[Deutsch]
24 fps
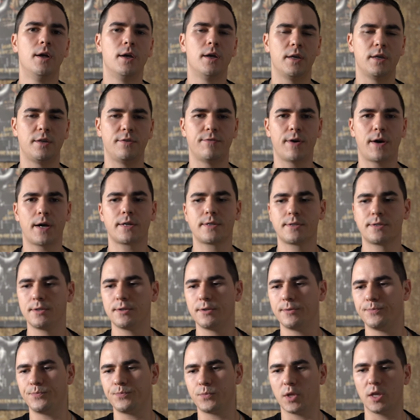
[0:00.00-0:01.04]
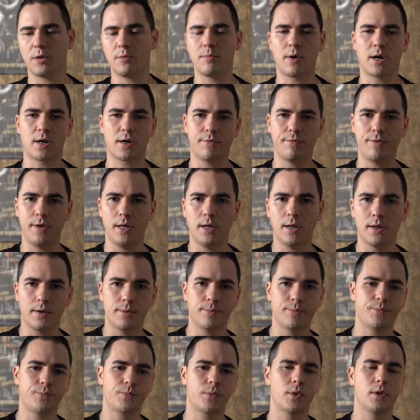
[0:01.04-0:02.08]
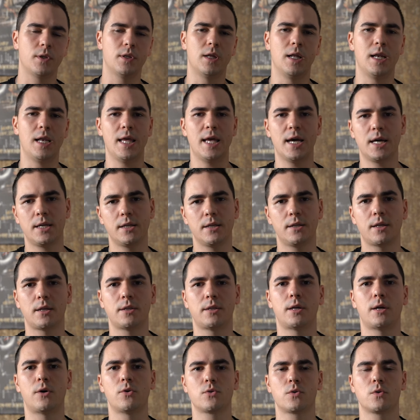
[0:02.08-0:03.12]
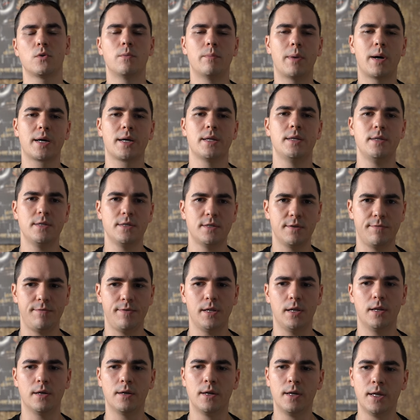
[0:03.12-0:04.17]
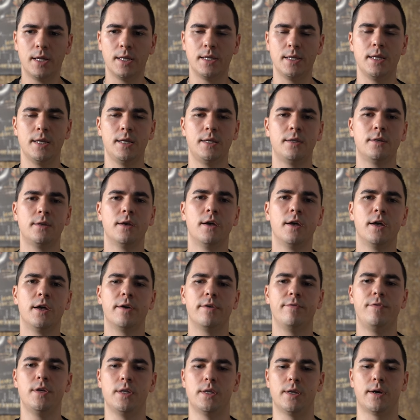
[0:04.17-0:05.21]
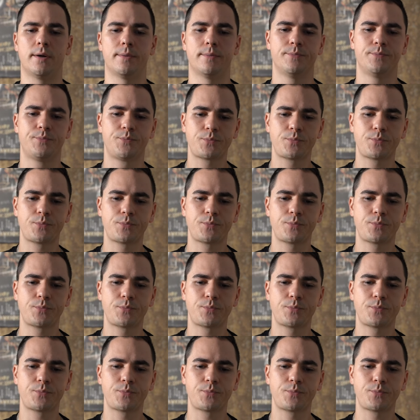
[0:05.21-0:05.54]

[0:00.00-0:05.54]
ich wachse, ich mache Fehler, lerne daraus und mache diese Fehler nicht wieder.